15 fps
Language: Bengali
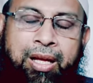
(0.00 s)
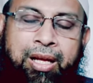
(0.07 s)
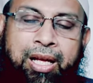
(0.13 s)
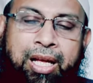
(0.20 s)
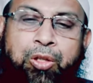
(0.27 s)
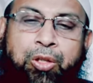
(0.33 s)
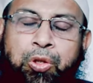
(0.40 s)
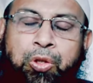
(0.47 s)

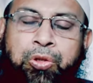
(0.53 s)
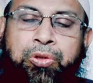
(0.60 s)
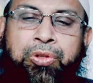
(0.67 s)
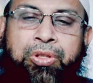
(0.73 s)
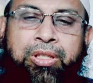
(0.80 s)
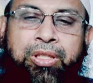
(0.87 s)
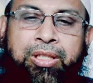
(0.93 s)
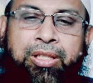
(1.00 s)
এখন
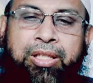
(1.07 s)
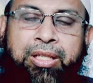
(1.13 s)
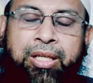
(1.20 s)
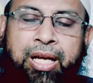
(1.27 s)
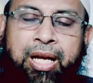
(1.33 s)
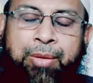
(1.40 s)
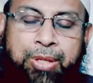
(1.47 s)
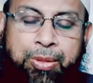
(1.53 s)

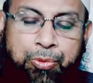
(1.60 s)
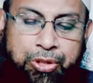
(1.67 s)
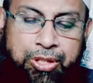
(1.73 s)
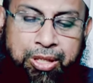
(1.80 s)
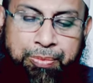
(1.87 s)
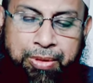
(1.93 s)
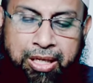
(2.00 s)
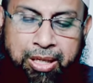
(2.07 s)
আমরা বুঝতে
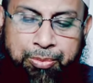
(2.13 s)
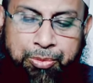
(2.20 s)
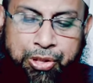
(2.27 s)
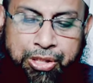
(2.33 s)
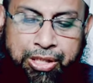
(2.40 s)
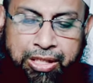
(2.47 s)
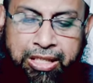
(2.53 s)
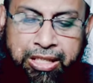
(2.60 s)
পারলাম
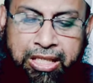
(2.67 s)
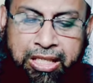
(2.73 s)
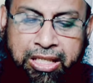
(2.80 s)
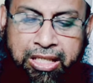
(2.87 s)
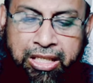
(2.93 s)
শরিয়া